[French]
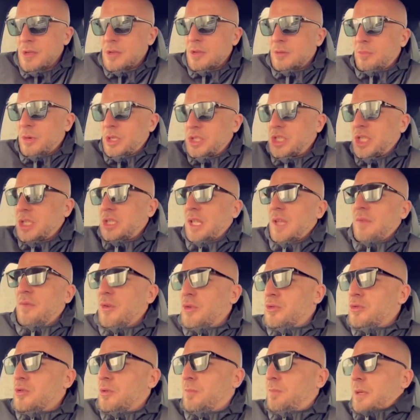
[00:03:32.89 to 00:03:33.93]
Moi, j'étais
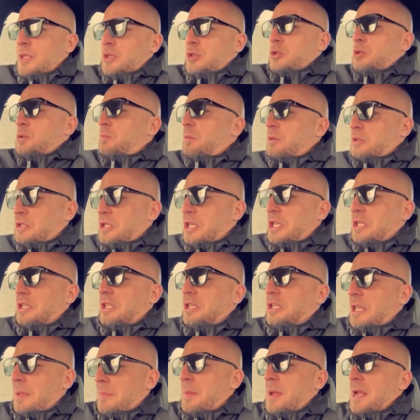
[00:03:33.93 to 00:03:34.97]
venu parce que je pensais que tu
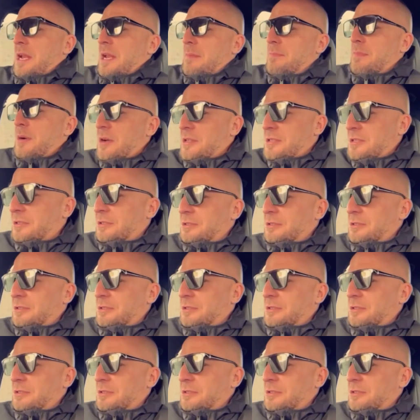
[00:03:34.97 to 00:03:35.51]
étais belle et bonne.